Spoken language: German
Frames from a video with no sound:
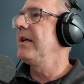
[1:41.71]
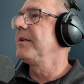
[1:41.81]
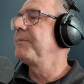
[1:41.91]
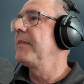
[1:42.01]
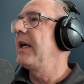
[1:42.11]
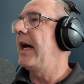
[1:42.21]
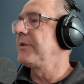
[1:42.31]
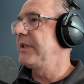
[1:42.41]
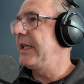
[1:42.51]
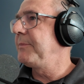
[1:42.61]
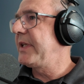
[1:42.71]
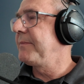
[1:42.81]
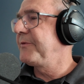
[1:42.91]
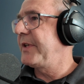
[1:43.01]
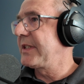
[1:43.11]
Ähm, also neben
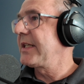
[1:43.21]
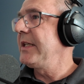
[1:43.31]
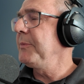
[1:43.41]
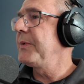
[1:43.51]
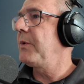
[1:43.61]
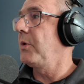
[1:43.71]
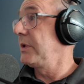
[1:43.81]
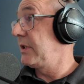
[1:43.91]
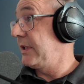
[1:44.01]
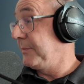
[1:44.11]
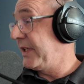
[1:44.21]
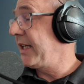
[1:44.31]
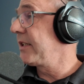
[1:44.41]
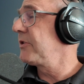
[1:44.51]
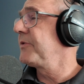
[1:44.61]
dem Vertrieb und dem
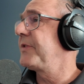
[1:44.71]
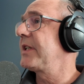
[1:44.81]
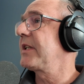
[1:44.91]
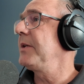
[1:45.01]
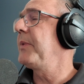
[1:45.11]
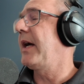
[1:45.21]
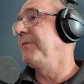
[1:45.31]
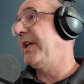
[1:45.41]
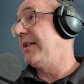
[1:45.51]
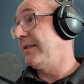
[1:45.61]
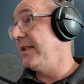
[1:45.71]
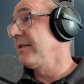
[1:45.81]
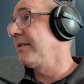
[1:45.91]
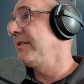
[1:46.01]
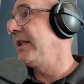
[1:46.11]
technischen Vertrieb haben wir als
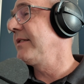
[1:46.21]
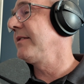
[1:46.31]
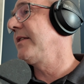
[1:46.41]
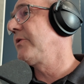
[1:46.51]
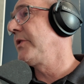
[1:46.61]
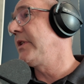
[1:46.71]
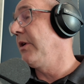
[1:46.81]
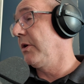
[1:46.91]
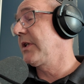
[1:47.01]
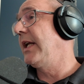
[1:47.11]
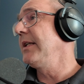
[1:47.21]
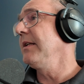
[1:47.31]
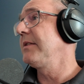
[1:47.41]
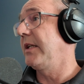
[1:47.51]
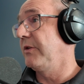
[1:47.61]
nächstes natürlich die
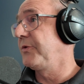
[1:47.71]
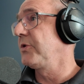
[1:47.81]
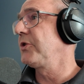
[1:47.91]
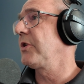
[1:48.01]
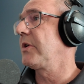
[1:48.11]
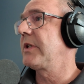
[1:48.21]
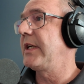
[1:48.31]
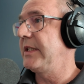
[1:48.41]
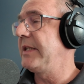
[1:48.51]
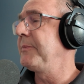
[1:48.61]
Hotline, telefonische Hotline,